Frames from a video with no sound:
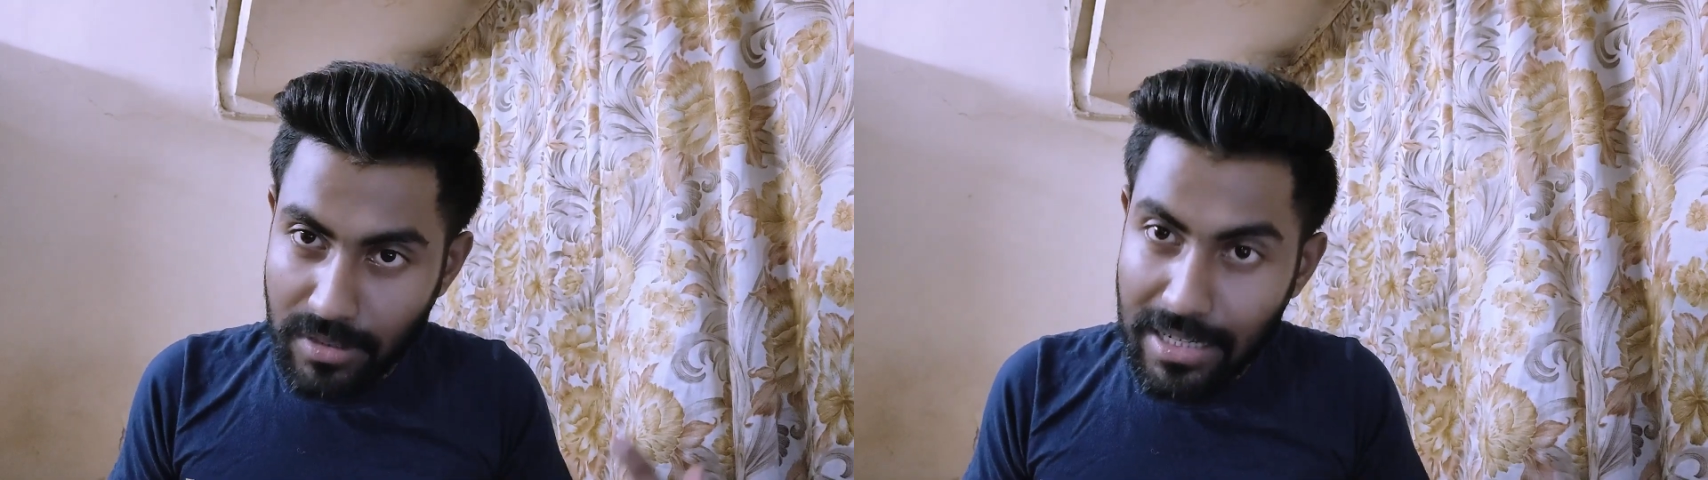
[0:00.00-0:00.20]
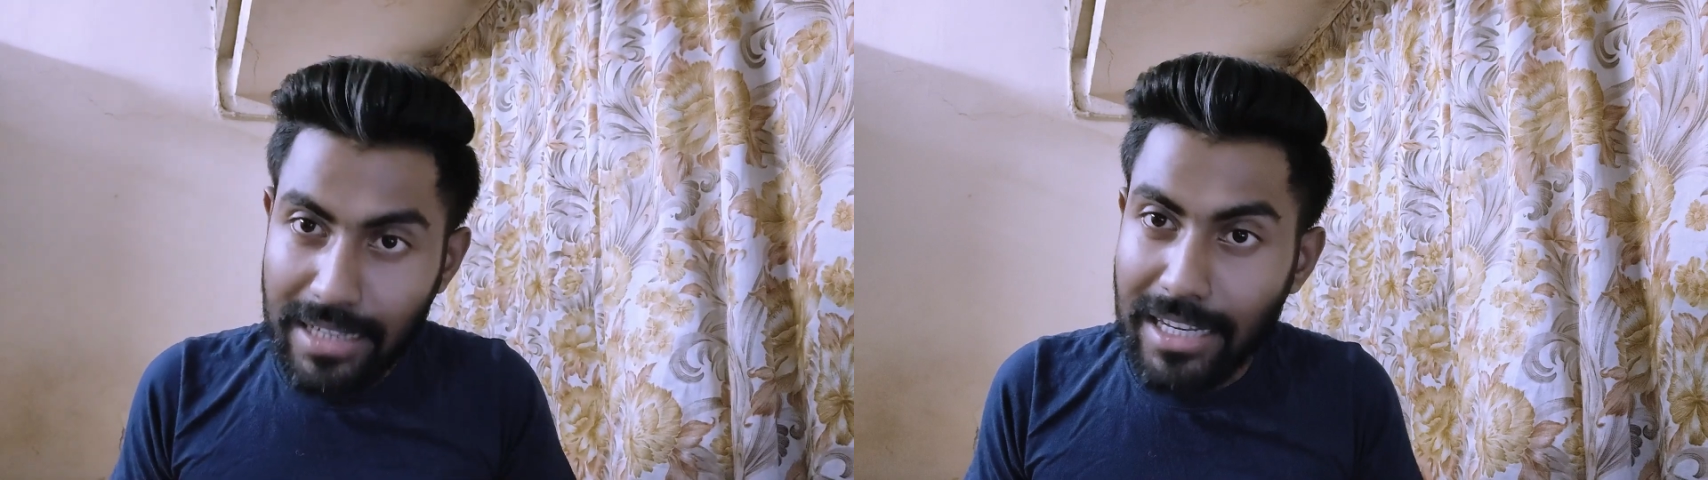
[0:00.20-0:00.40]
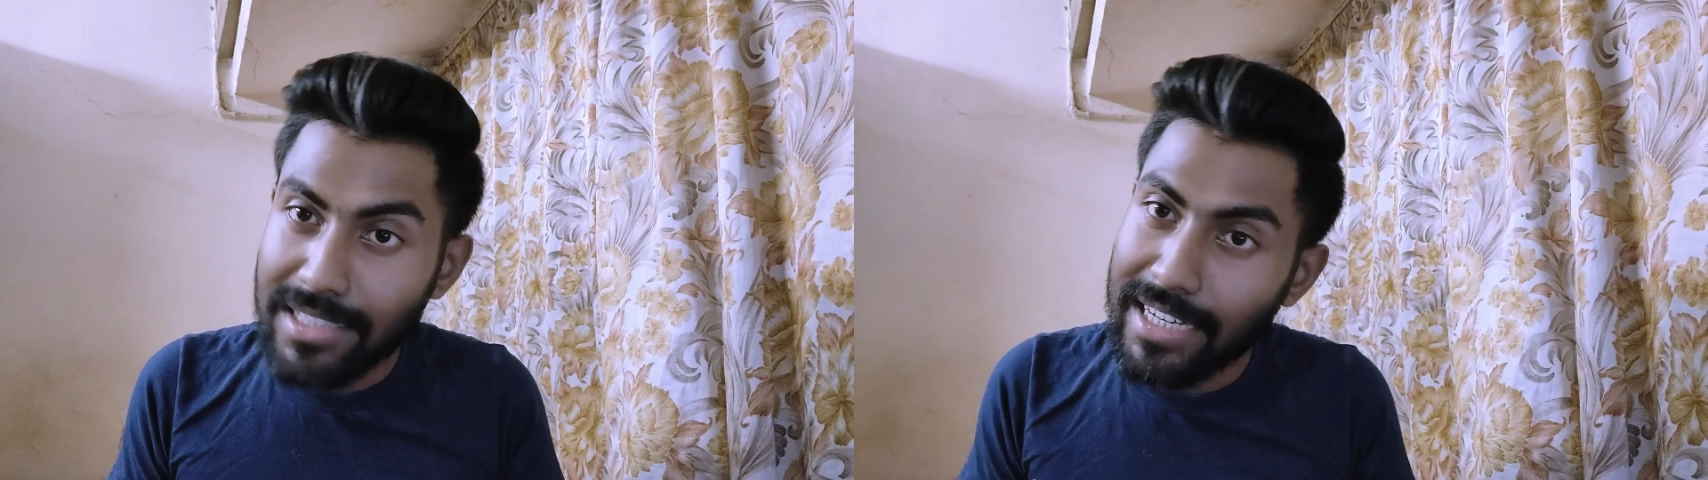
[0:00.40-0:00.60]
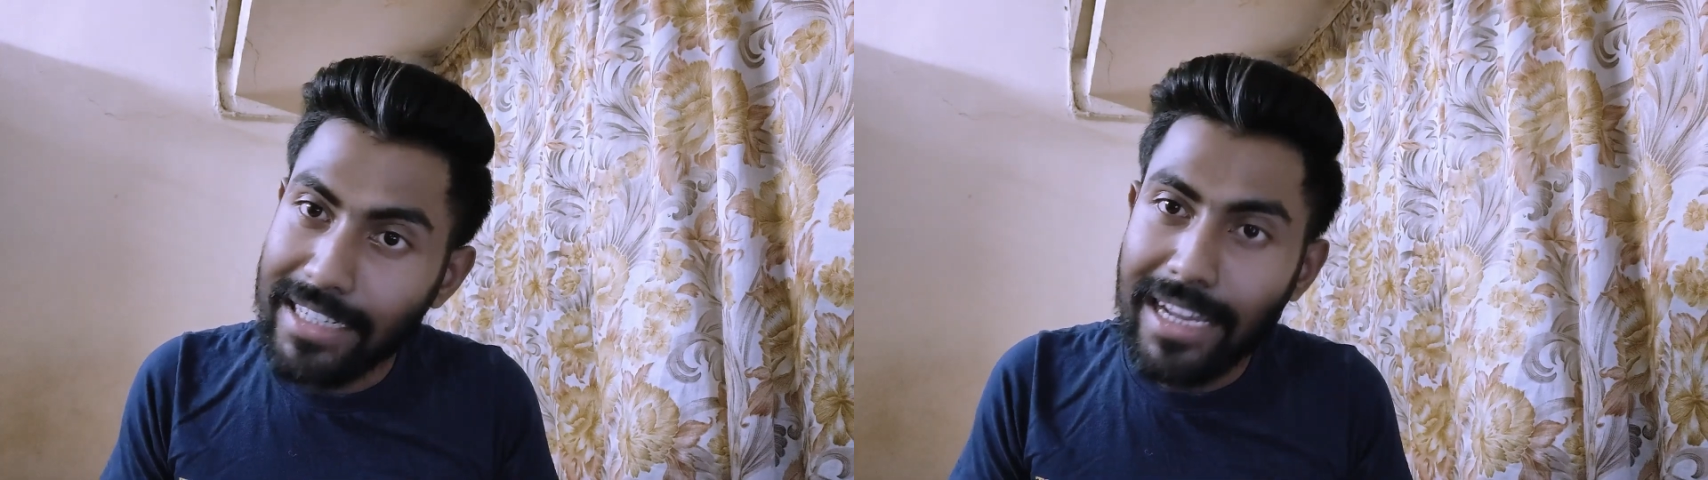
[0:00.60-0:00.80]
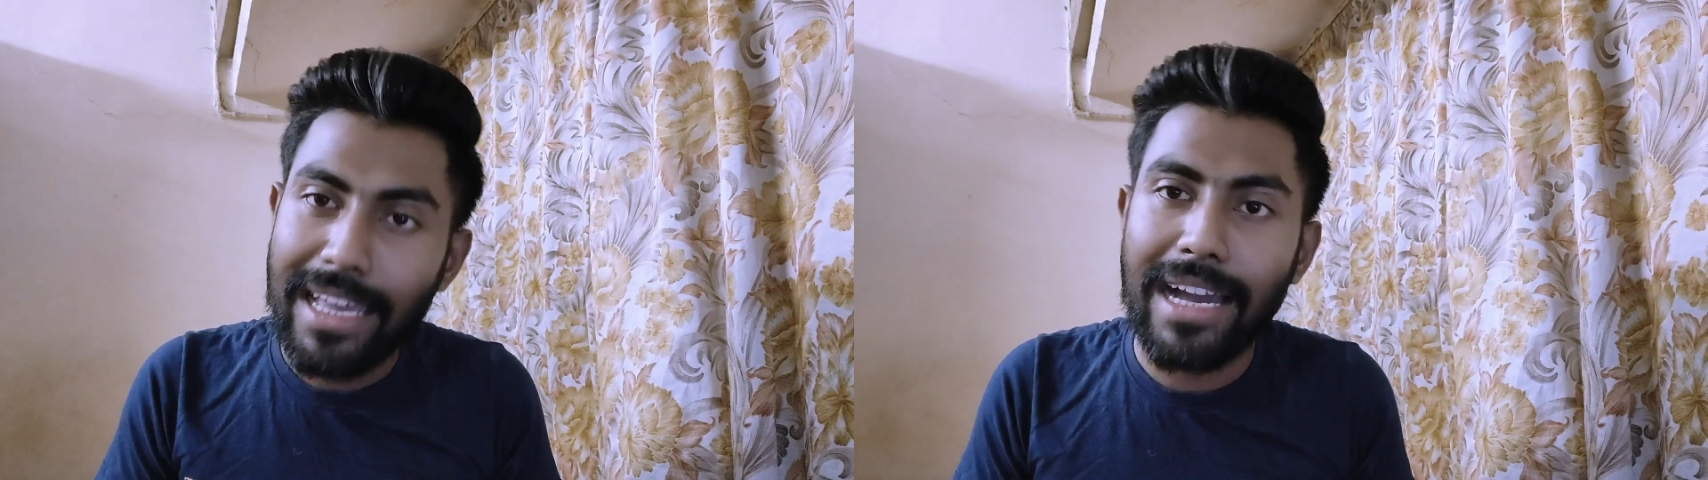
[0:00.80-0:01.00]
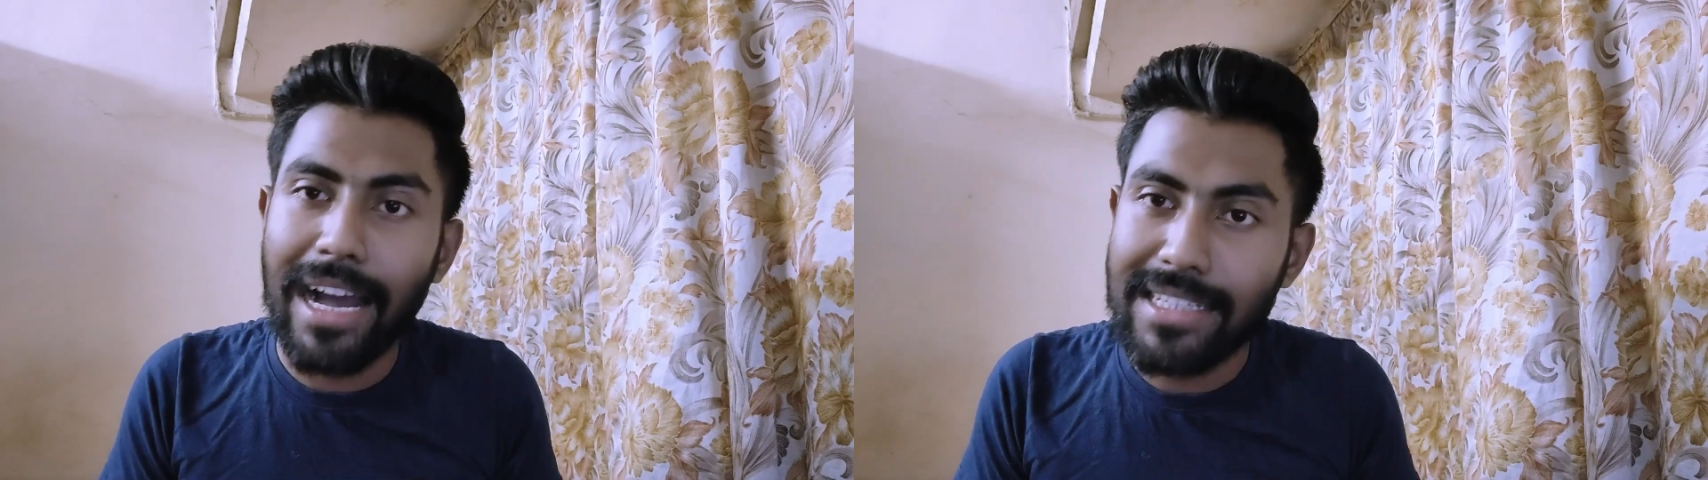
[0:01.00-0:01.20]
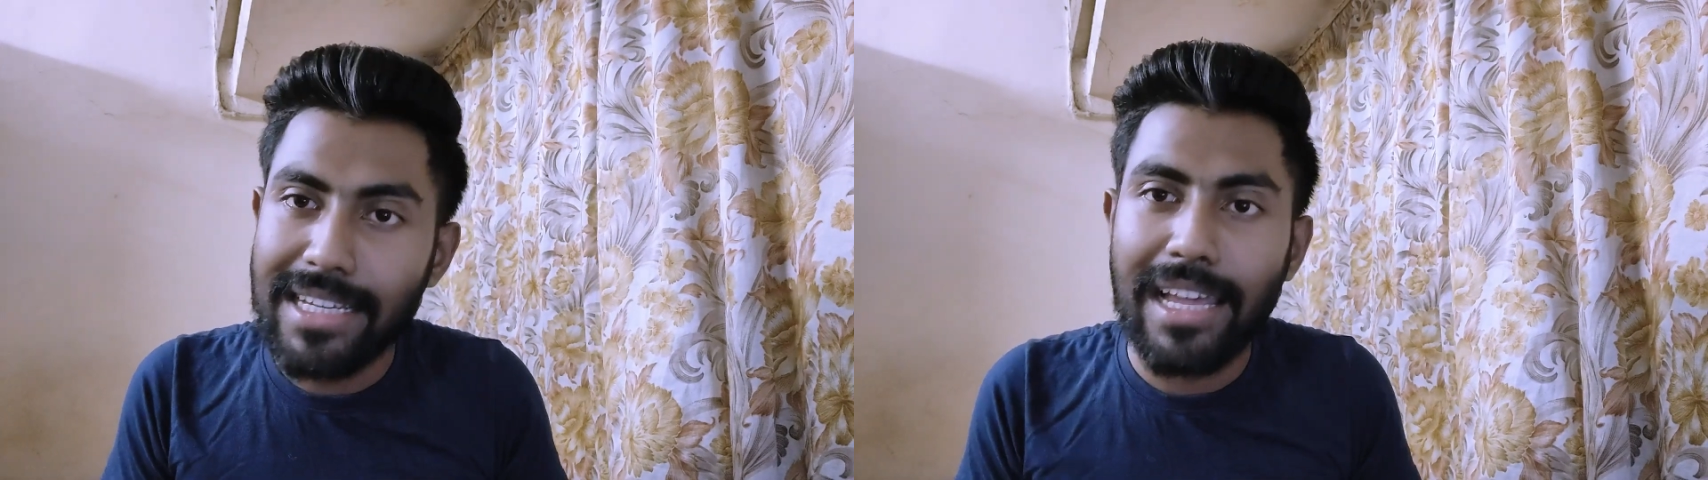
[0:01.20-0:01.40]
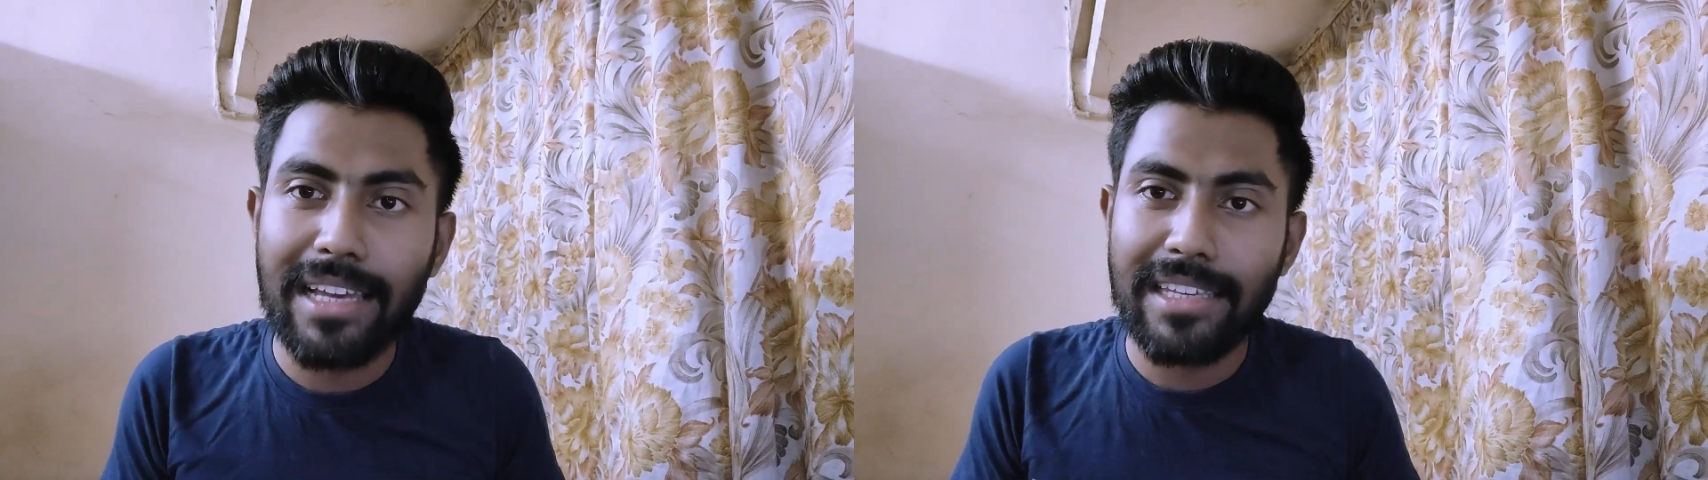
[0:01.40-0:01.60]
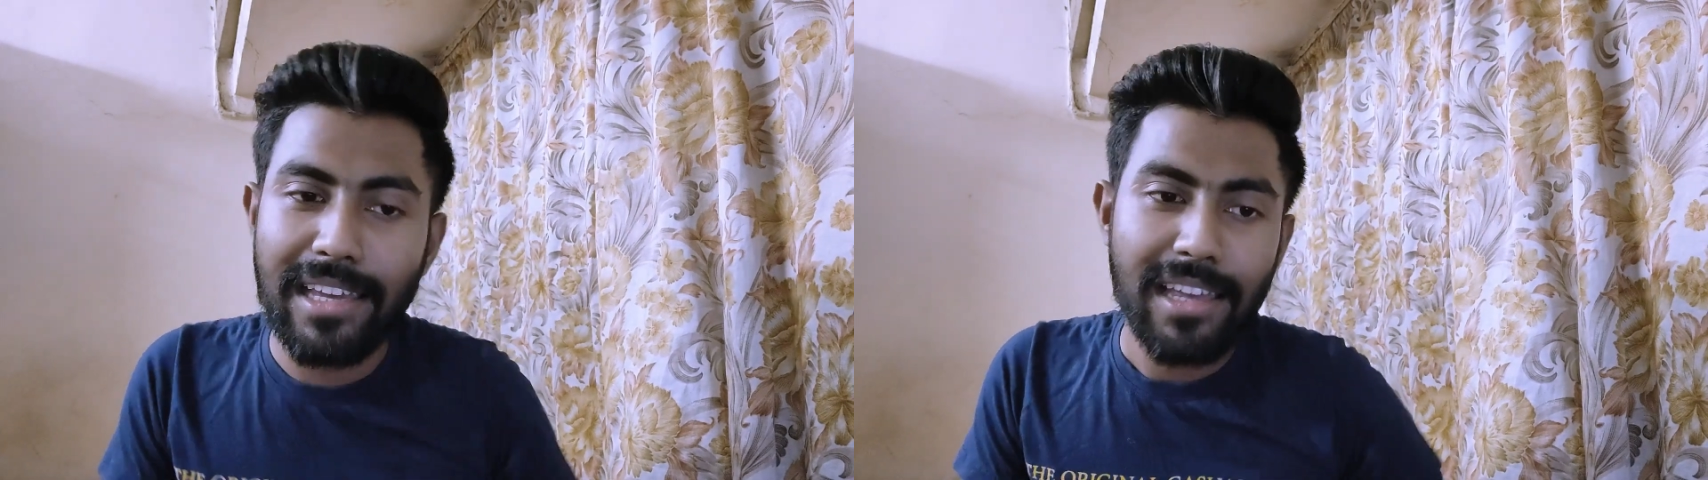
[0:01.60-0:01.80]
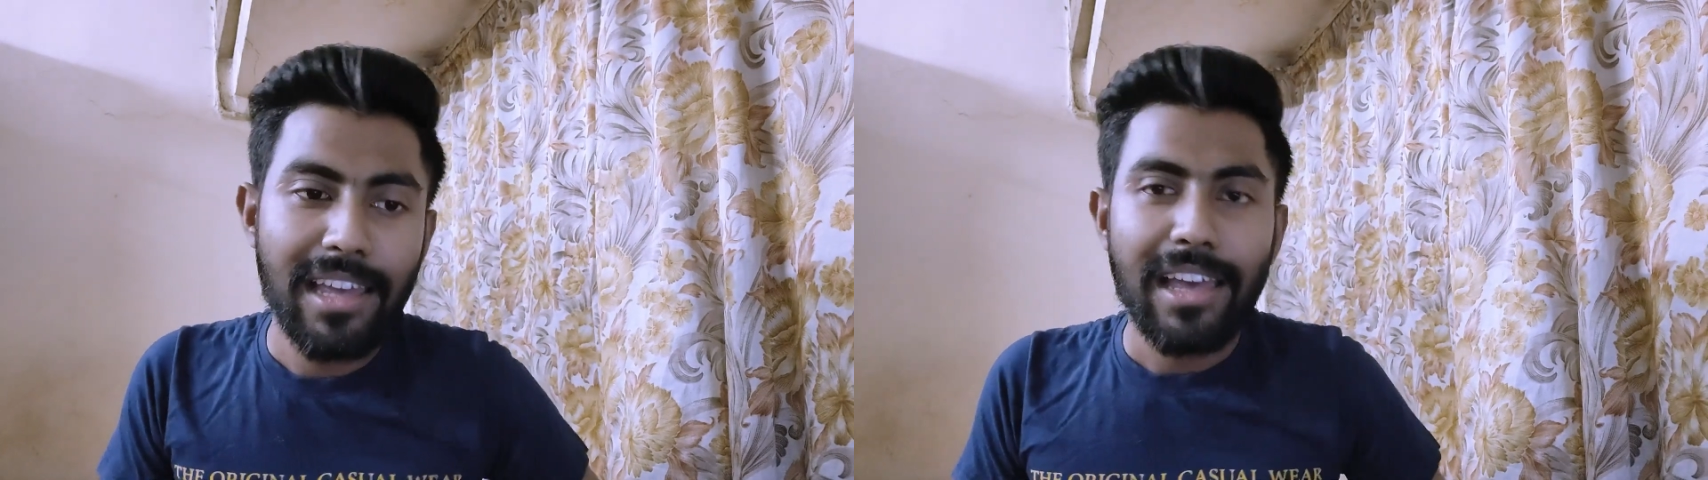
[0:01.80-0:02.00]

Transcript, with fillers: ডিরেক্টর সেটাকে কাজে লাগিয়ে